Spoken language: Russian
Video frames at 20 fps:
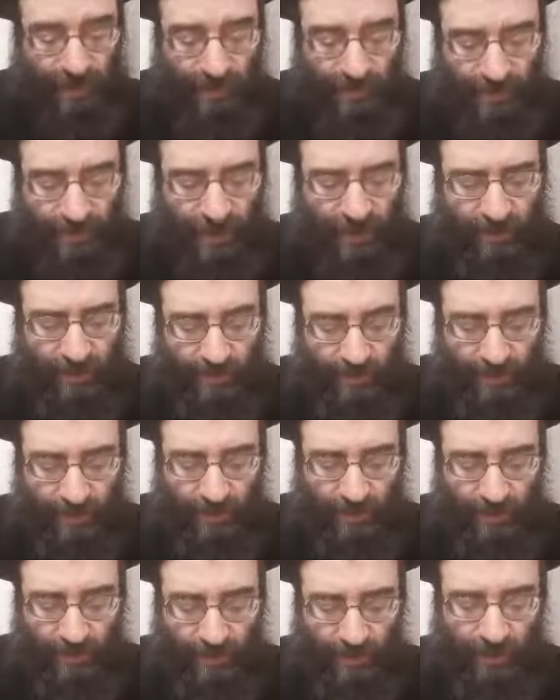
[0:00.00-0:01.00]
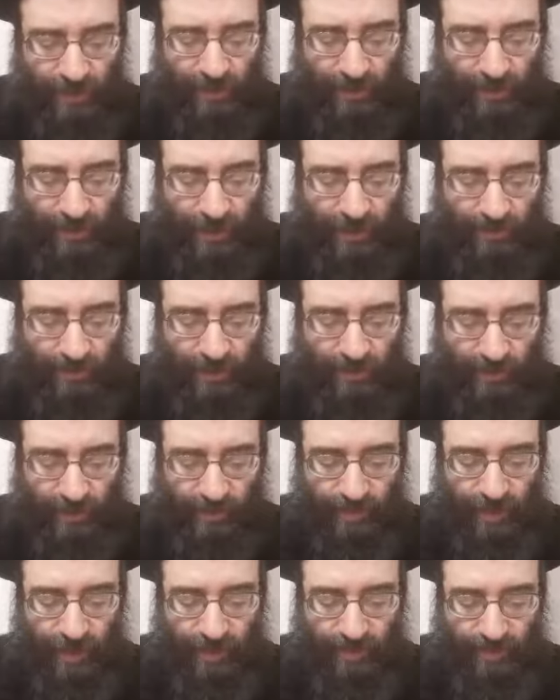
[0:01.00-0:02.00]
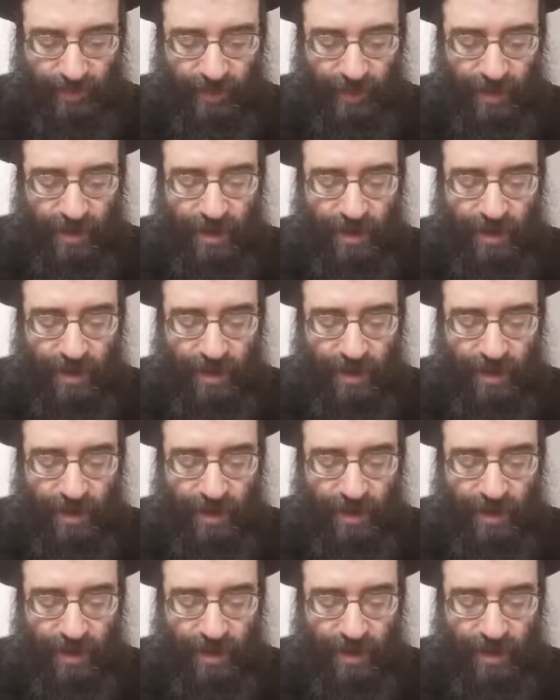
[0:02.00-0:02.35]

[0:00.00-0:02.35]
сразу после Сукота, да, основной праздник.